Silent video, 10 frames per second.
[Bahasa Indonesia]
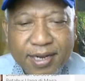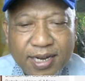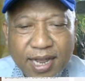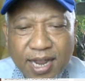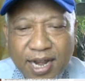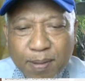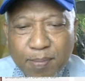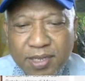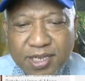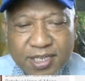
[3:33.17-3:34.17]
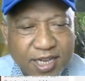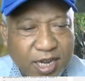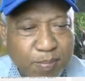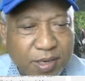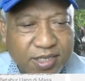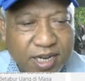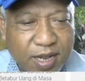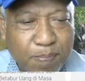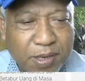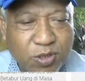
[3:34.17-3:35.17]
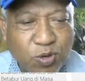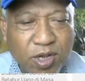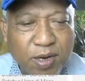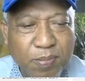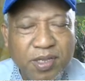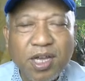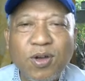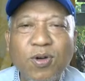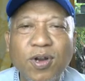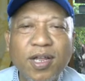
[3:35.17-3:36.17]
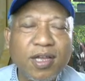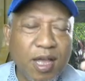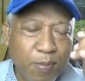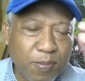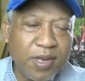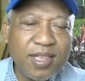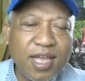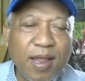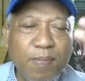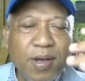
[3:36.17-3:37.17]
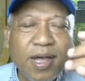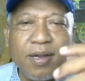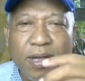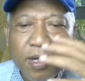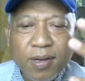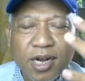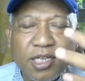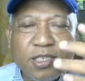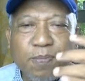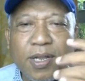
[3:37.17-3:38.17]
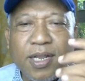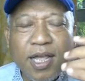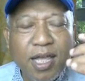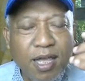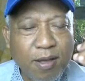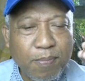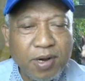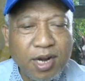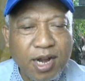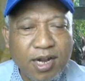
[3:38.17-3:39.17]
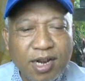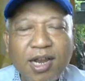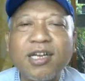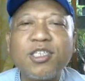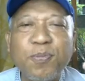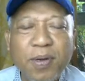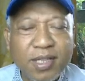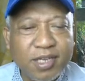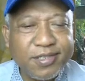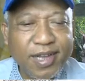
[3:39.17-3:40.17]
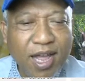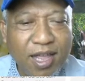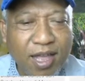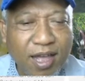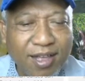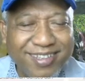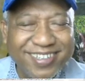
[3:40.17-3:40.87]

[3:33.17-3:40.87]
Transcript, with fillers: dalam menyelesaikan masalah pasokan minyak goreng. Nah, pemerintah lamban, gerak cepat lah ya, bergerak dengan kecepatan cahaya.